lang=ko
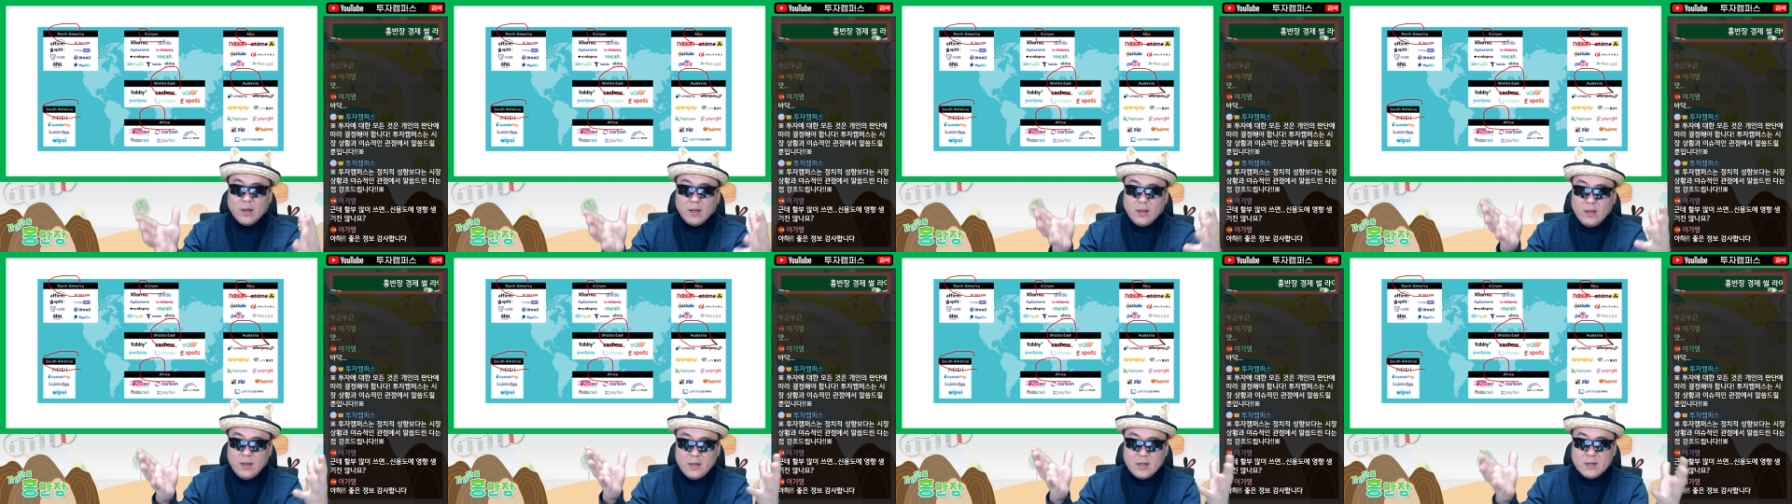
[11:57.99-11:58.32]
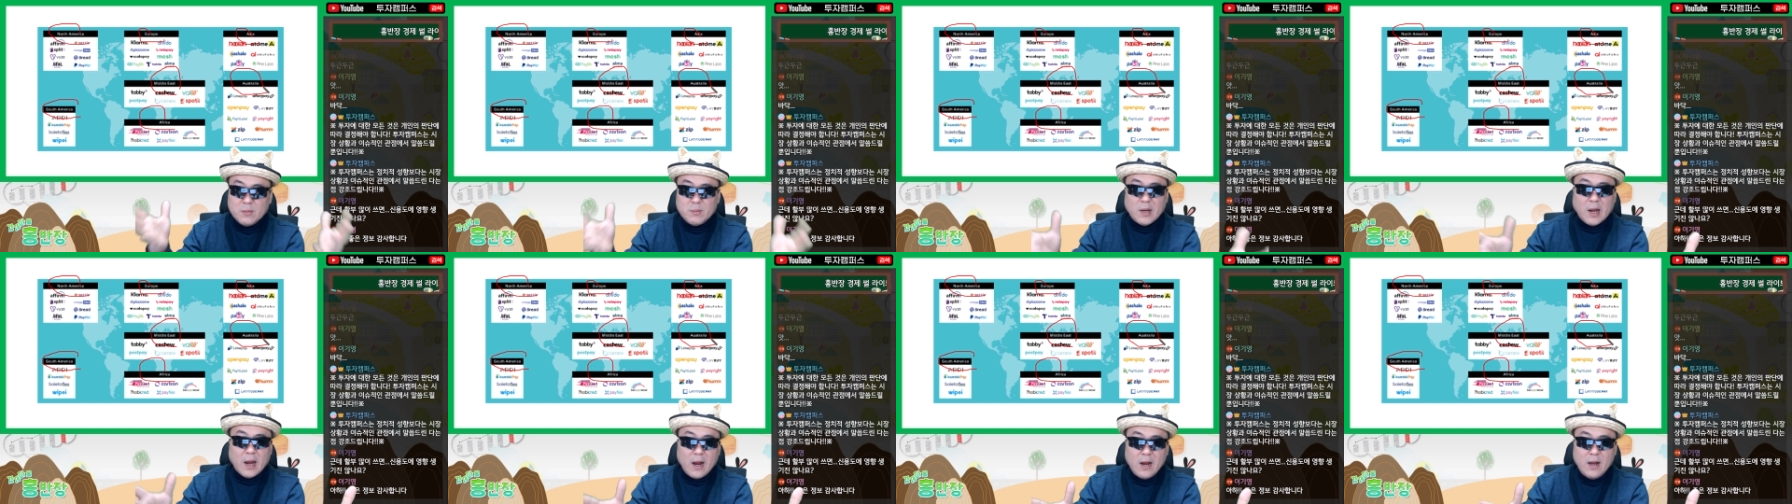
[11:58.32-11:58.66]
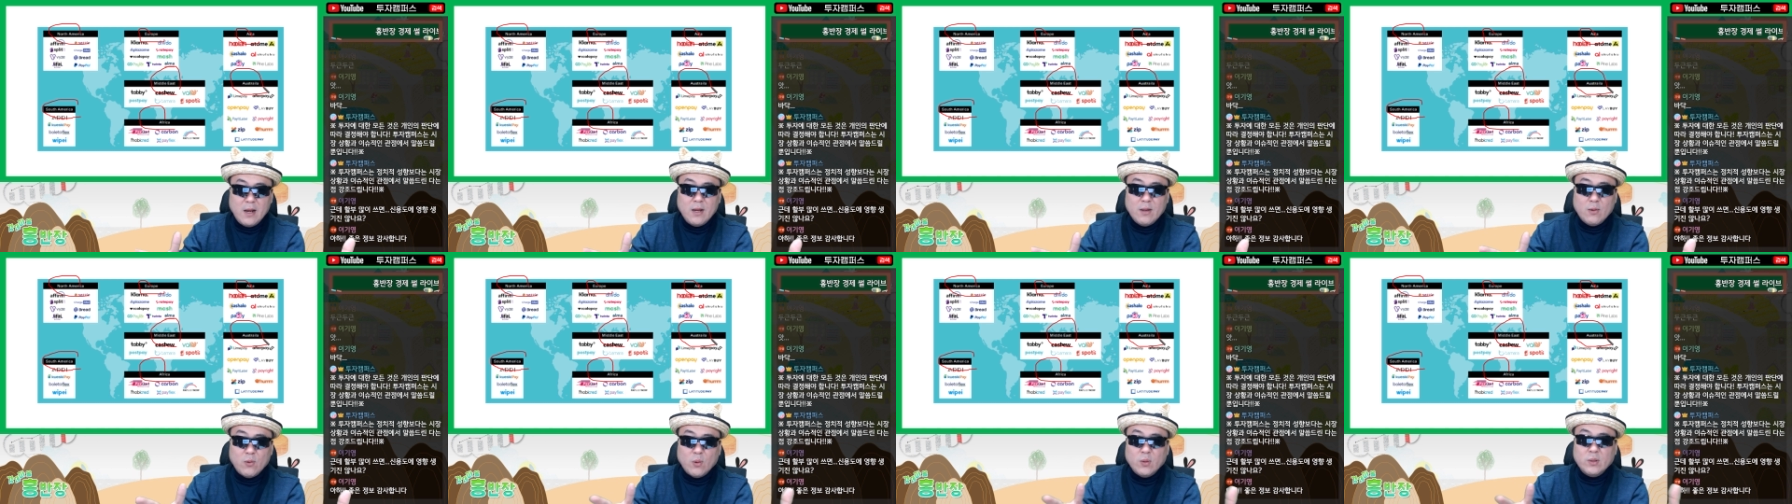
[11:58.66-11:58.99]
이름을
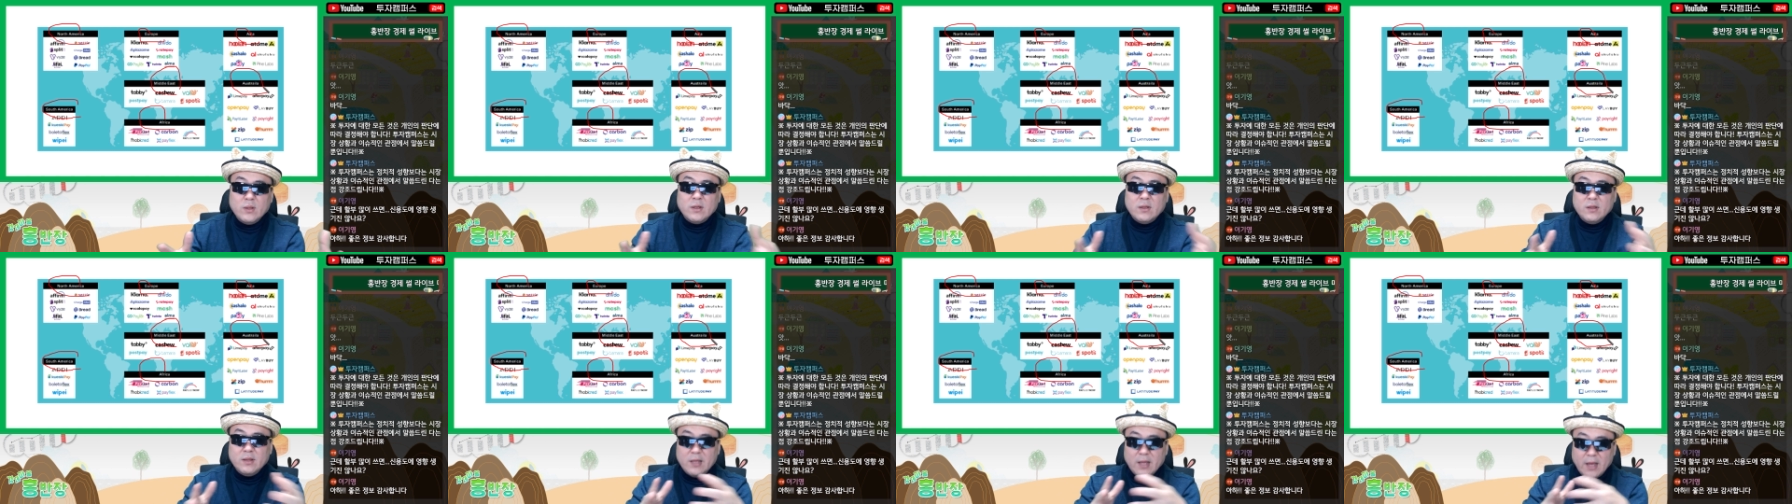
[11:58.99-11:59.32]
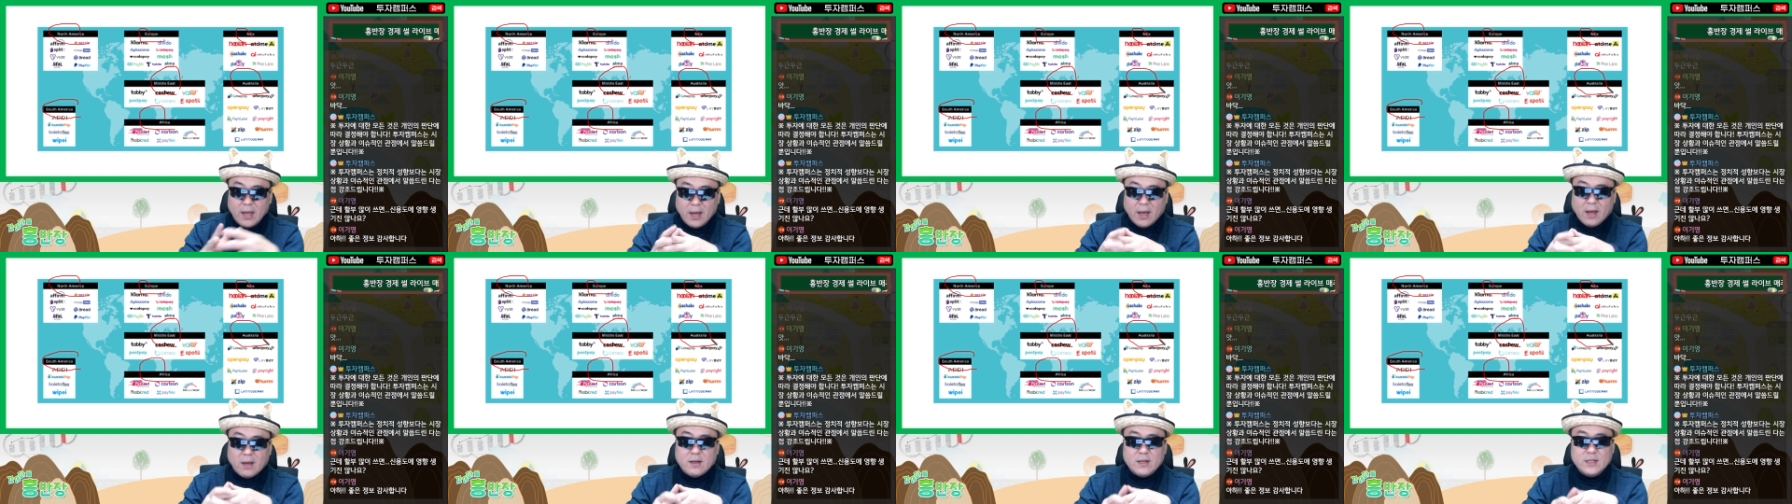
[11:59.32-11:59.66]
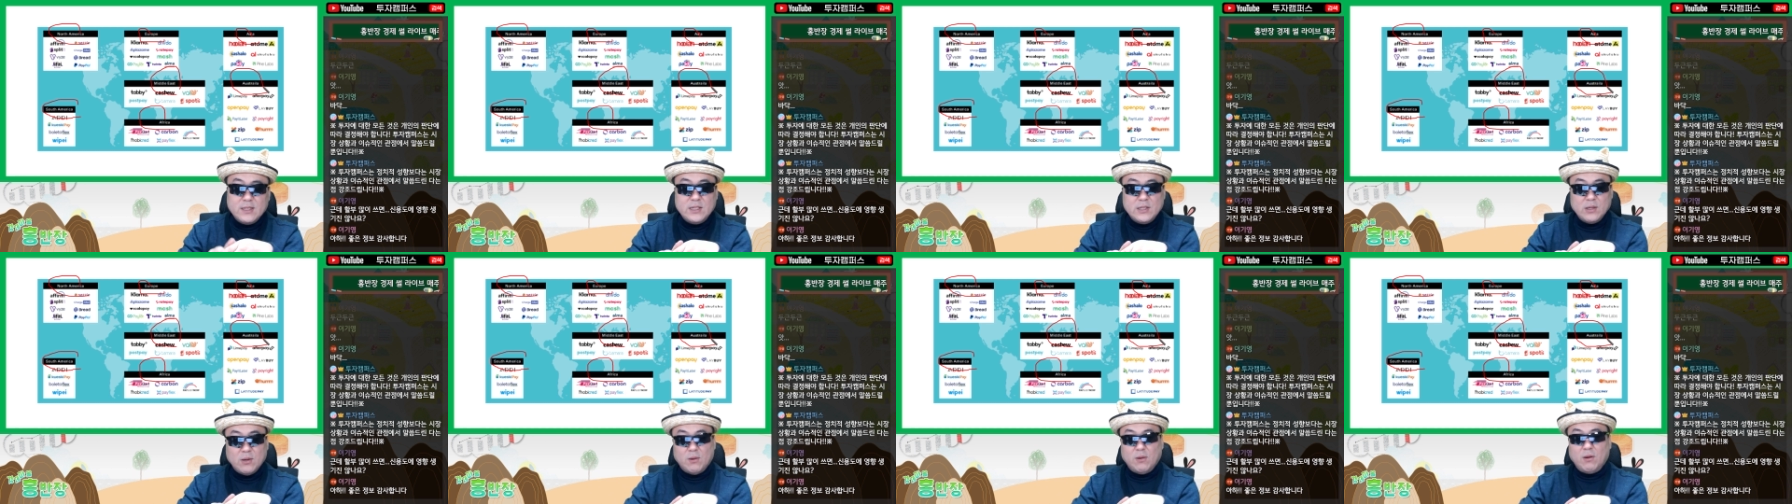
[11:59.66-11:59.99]
알리고 있는데
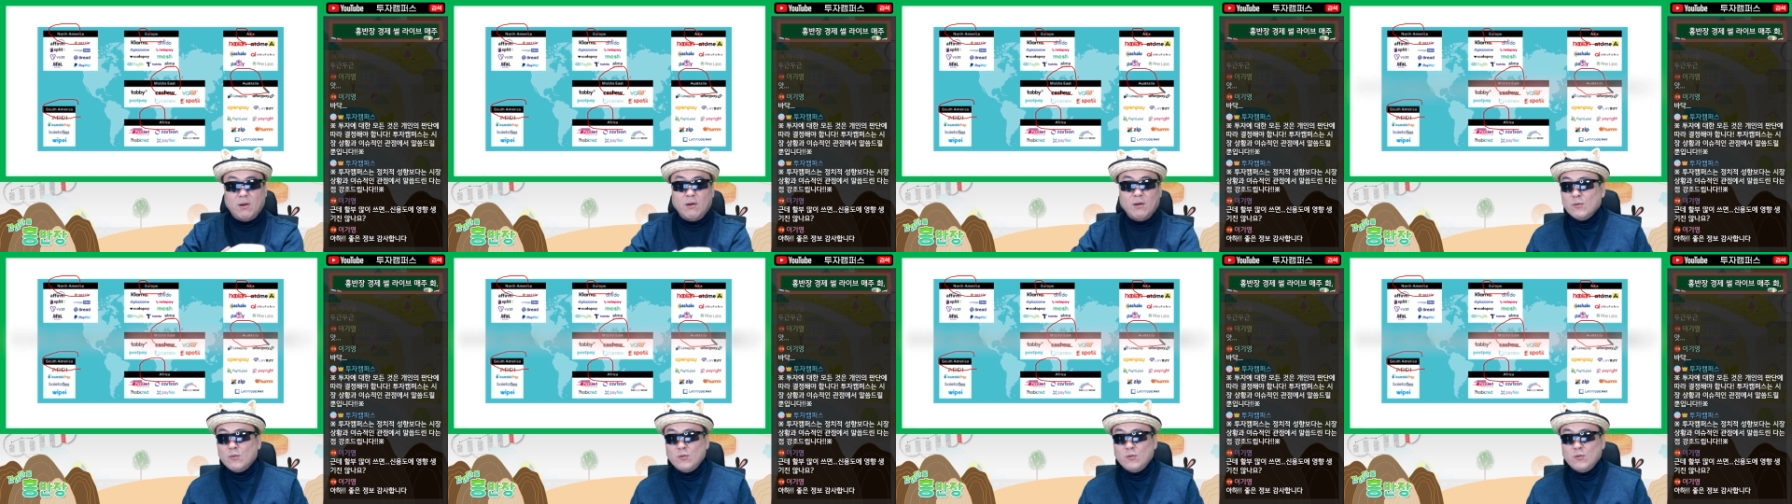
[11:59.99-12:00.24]
그죠?